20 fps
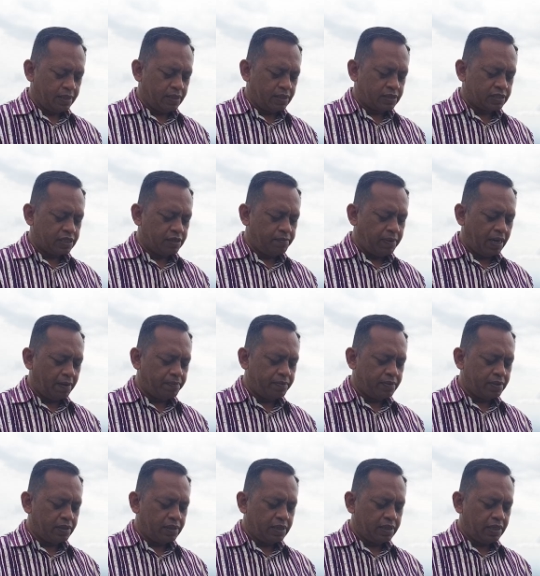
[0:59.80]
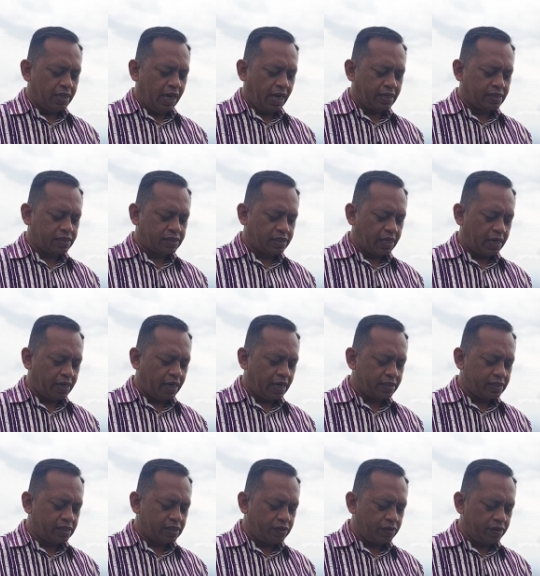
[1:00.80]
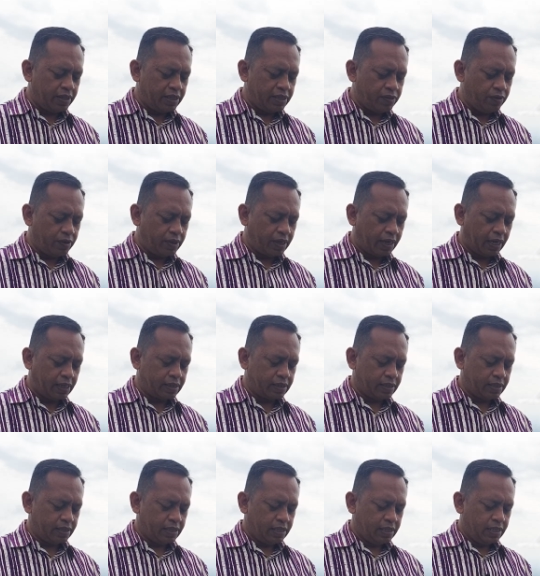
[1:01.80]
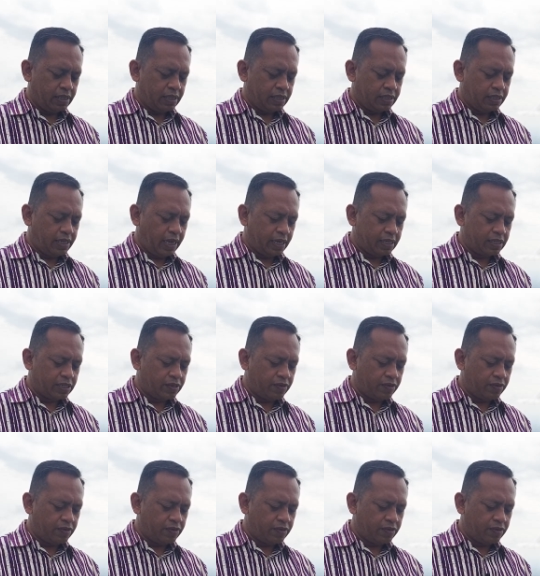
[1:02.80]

Sebab yang sangat kurindukan dan